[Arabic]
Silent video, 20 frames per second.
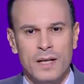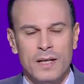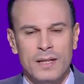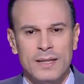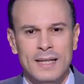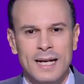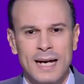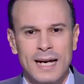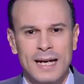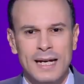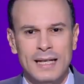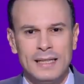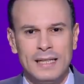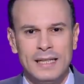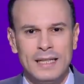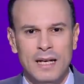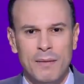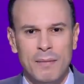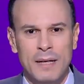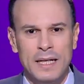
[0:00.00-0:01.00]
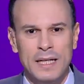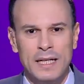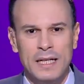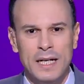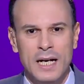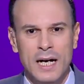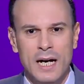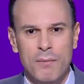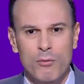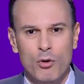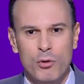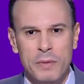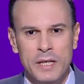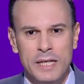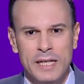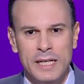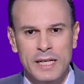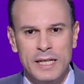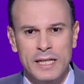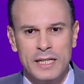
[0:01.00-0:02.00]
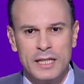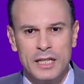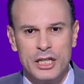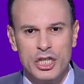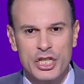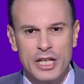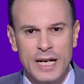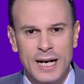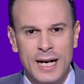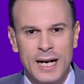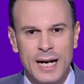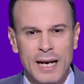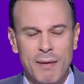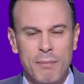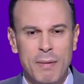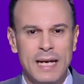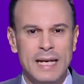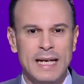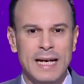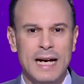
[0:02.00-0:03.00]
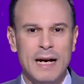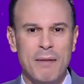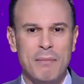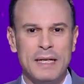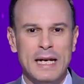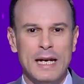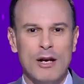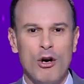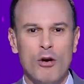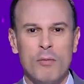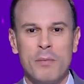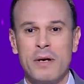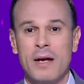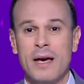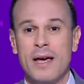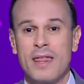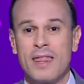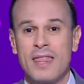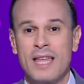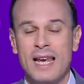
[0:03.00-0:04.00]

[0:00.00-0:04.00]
دخلت اليابانية موميجي نيشيا البالغة من العمر